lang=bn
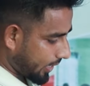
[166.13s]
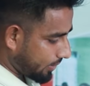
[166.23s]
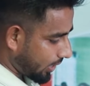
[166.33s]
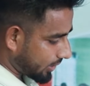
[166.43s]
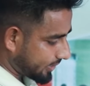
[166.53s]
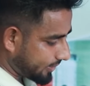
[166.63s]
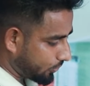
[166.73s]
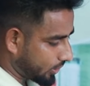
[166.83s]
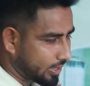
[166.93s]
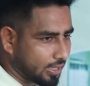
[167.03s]
এই মালচিংটা
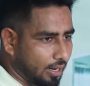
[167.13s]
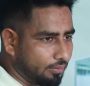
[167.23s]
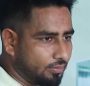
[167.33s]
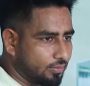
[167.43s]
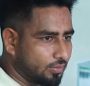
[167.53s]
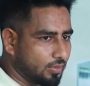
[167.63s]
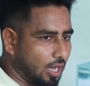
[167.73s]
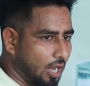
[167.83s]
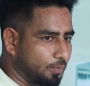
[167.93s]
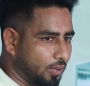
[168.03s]
উঠিয়ে দিলাম
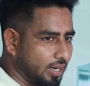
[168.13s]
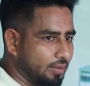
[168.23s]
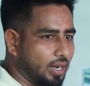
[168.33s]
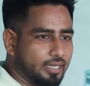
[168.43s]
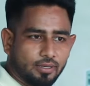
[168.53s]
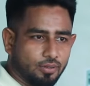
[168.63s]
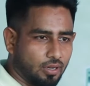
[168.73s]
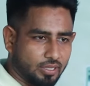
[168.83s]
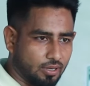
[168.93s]
দেওয়ার পরে এই মাটিগুলো